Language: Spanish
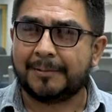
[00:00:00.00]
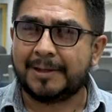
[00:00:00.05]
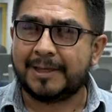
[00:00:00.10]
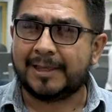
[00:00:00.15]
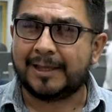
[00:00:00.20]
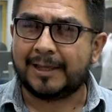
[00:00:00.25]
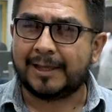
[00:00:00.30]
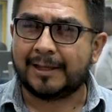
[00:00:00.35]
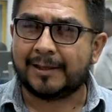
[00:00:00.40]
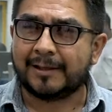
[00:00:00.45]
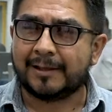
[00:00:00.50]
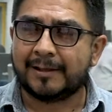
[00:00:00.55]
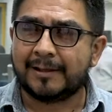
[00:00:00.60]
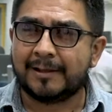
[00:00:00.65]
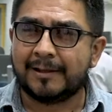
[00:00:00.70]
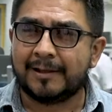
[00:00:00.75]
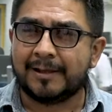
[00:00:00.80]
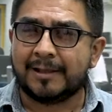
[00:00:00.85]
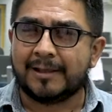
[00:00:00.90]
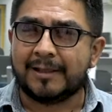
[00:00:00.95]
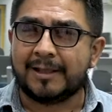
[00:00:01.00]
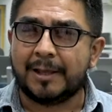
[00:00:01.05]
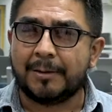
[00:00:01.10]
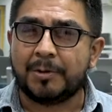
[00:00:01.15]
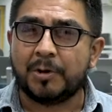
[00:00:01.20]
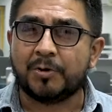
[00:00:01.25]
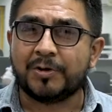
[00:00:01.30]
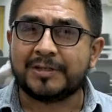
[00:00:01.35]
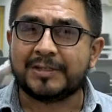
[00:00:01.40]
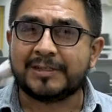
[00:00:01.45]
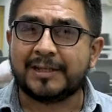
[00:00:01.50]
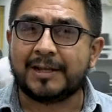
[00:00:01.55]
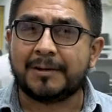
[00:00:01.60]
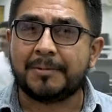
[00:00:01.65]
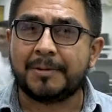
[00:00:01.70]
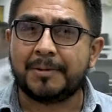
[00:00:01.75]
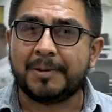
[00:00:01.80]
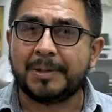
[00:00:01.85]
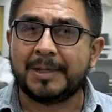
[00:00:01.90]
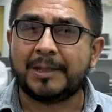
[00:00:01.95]
vida, debió estar
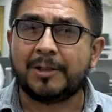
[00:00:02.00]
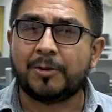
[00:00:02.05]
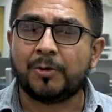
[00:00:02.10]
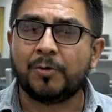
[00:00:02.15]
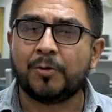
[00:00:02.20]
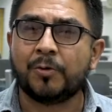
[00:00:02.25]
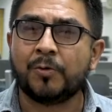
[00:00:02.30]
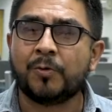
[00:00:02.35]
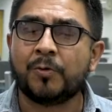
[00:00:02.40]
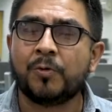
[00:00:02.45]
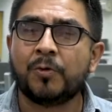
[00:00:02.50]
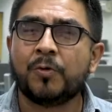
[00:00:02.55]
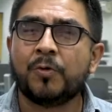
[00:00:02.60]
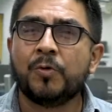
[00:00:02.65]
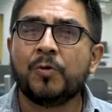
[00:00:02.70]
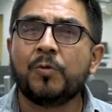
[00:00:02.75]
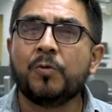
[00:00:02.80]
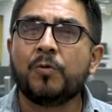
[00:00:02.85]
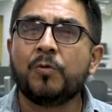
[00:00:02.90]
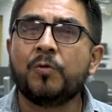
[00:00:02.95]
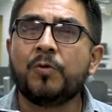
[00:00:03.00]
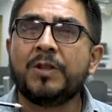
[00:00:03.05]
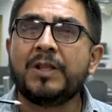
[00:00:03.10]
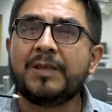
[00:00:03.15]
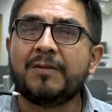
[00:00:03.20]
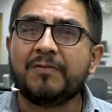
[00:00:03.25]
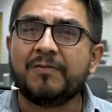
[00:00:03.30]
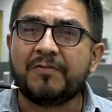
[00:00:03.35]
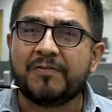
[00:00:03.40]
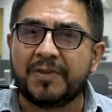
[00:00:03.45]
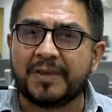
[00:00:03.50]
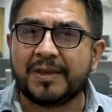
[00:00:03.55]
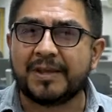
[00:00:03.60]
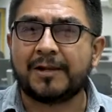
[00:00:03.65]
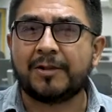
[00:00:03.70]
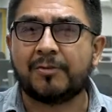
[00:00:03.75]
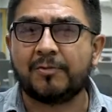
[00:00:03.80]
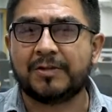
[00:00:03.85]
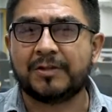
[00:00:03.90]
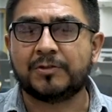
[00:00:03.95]
viviendo un
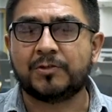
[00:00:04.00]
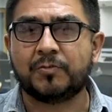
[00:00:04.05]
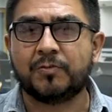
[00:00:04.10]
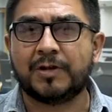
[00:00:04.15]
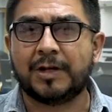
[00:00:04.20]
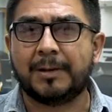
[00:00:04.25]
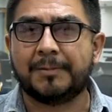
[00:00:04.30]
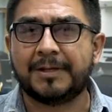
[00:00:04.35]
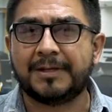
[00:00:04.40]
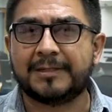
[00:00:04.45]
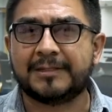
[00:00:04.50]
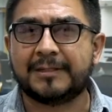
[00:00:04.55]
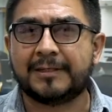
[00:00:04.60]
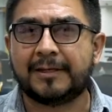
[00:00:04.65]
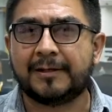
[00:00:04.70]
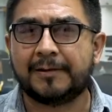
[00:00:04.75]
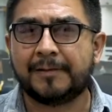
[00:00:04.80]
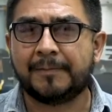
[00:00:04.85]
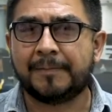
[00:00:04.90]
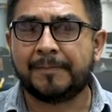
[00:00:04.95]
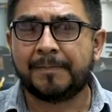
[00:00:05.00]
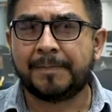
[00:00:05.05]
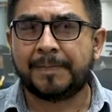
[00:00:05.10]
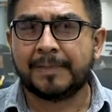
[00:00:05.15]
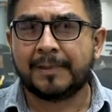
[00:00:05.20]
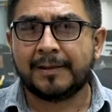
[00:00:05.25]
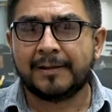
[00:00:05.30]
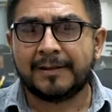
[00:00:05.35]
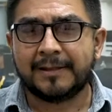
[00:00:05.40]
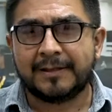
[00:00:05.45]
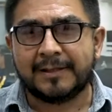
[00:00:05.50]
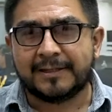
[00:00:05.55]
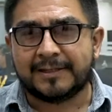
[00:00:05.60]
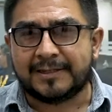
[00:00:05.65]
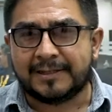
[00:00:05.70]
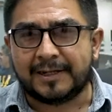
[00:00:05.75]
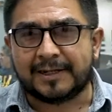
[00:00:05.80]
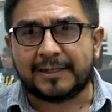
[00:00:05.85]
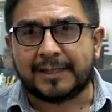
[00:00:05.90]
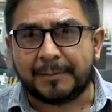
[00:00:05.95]
infierno en su cabeza.
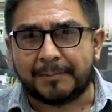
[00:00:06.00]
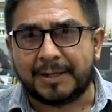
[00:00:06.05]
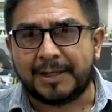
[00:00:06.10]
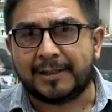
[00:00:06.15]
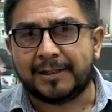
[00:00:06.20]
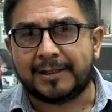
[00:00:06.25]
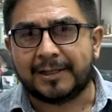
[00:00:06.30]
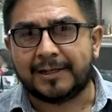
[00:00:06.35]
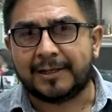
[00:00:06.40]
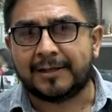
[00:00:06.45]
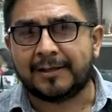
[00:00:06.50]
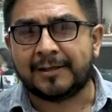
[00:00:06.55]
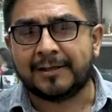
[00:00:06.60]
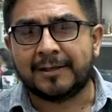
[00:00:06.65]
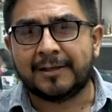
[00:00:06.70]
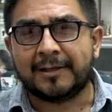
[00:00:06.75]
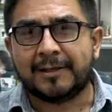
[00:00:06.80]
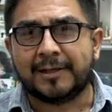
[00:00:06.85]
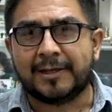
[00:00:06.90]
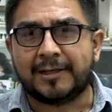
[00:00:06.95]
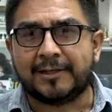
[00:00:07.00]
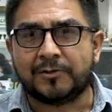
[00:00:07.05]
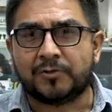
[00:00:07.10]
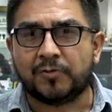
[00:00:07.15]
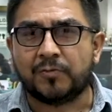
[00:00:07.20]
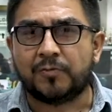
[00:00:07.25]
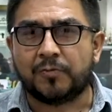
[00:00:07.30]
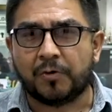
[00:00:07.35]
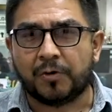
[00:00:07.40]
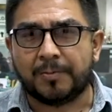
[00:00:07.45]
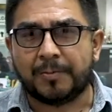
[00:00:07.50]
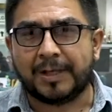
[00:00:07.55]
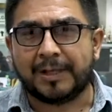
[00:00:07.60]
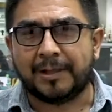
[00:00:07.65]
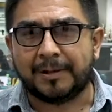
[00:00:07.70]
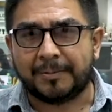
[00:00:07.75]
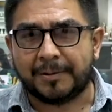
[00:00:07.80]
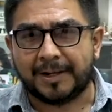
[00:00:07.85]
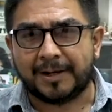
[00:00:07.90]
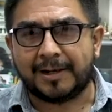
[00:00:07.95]
Ciertamente, en su forma
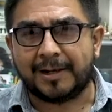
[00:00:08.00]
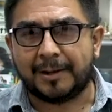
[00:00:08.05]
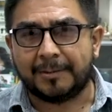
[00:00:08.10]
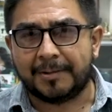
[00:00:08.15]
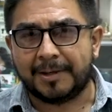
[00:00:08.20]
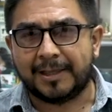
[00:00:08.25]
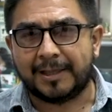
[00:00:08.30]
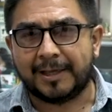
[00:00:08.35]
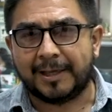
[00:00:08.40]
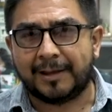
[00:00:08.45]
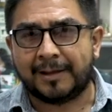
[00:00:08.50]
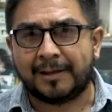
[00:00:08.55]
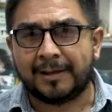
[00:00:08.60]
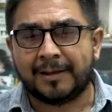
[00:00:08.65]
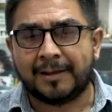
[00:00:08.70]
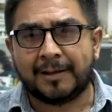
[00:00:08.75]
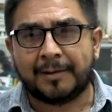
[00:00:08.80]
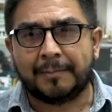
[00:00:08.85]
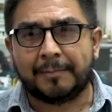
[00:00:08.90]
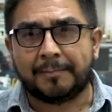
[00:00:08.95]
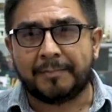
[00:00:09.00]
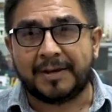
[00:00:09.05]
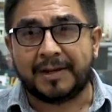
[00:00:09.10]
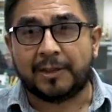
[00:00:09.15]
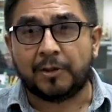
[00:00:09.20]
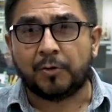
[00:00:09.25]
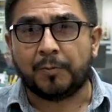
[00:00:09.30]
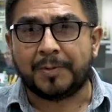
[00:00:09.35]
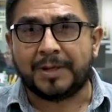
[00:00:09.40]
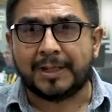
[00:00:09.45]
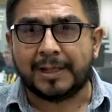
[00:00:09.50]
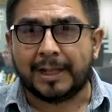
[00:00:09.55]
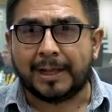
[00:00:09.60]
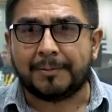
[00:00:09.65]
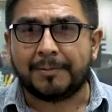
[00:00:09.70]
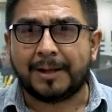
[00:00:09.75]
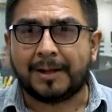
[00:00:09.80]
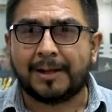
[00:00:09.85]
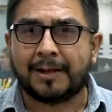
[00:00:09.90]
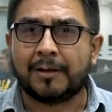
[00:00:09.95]
de ver la vida,
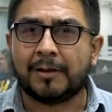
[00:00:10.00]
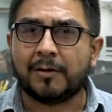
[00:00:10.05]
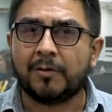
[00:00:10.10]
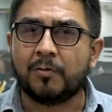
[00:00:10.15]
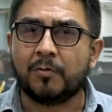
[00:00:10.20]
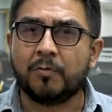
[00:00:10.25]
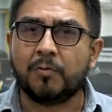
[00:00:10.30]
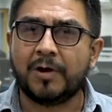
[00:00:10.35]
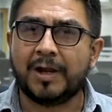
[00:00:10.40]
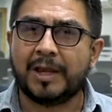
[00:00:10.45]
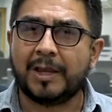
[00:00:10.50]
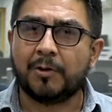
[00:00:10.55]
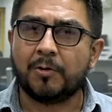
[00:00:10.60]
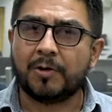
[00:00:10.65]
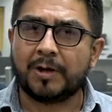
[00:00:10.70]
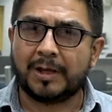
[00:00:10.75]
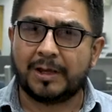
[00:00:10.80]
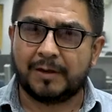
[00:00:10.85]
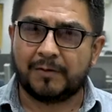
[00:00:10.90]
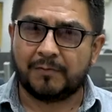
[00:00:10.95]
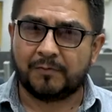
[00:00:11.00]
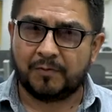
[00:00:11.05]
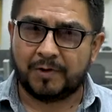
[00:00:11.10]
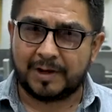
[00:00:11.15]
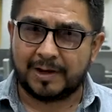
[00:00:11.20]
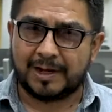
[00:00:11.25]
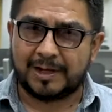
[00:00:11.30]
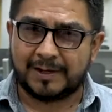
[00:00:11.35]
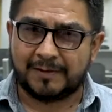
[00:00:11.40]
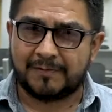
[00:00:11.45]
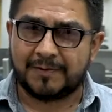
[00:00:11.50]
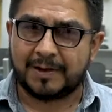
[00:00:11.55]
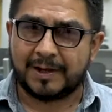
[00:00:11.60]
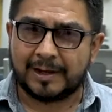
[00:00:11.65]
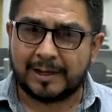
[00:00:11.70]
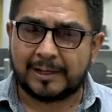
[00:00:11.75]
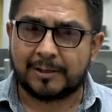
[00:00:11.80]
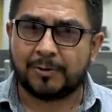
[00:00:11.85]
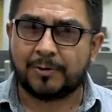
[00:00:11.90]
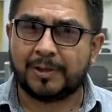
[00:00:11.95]
predominaba un ego que fue
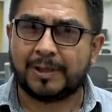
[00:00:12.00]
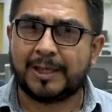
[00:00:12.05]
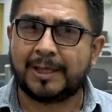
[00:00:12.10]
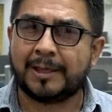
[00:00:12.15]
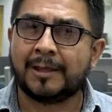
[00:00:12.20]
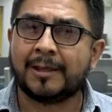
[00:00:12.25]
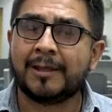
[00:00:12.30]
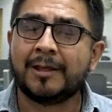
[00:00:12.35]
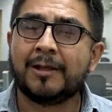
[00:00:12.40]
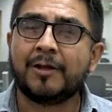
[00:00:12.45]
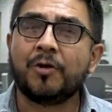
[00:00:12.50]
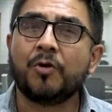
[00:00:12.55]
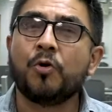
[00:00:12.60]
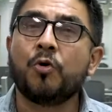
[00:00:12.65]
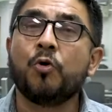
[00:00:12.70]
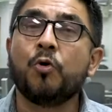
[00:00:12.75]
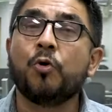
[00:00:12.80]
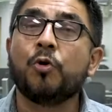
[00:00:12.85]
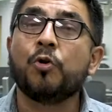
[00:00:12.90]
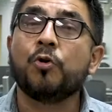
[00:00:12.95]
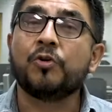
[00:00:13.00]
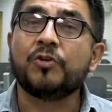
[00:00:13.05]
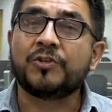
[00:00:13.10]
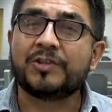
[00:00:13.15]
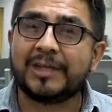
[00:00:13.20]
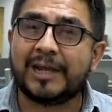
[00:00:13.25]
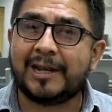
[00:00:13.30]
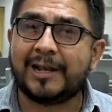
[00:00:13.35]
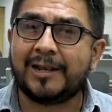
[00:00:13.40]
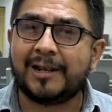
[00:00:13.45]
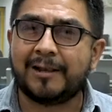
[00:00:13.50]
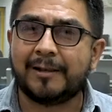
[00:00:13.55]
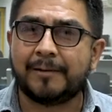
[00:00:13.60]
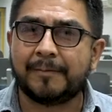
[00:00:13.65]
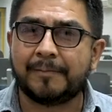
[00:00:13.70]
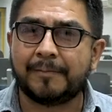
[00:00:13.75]
calificado de colosal.